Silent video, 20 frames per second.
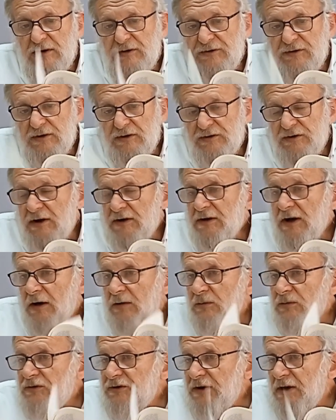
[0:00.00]
если
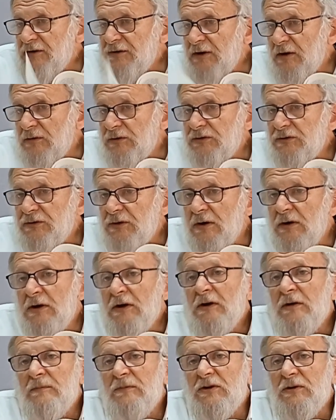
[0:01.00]
Ишаягу сказал, что
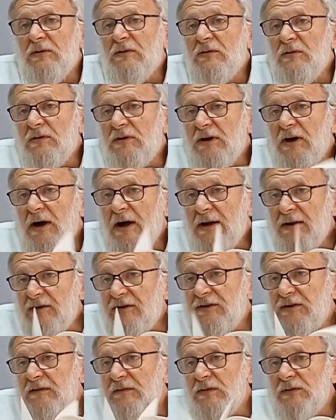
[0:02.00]
Милоколе
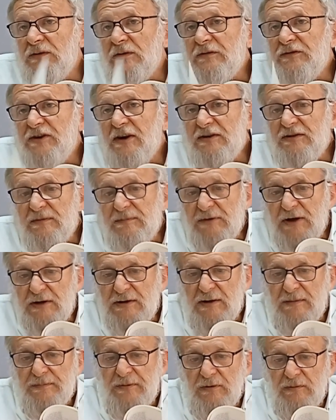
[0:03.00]
Арес Кводо, вся земля
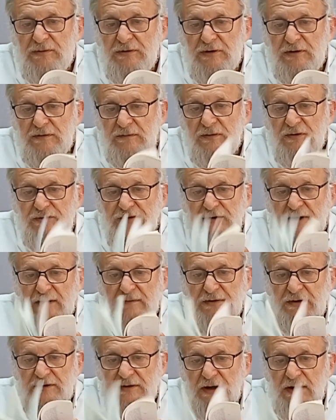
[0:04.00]
наполнена его
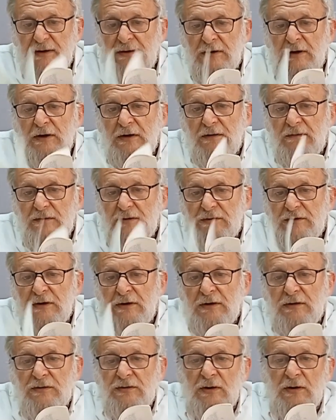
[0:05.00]
славой, да? Вот.
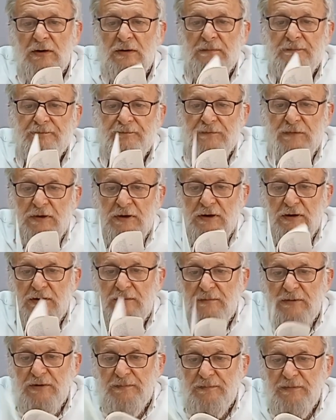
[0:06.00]
Но э,
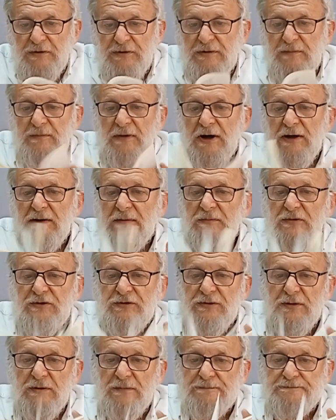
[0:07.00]
мы понимаем,
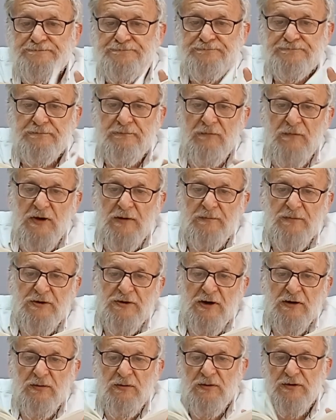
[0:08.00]
что мы
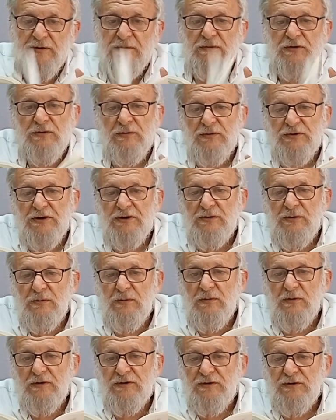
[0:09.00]
находимся уже в
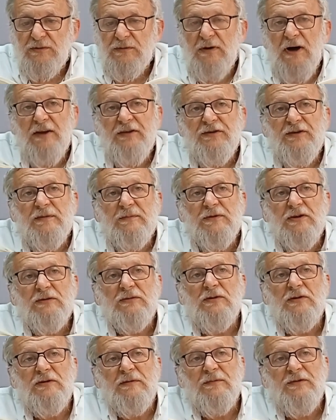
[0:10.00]
другой ситуации, мы
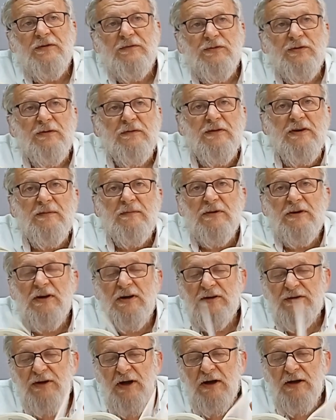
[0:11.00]
находимся в то время,
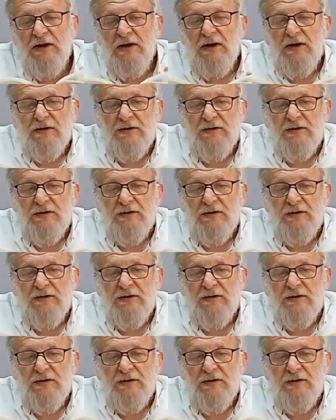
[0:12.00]
когда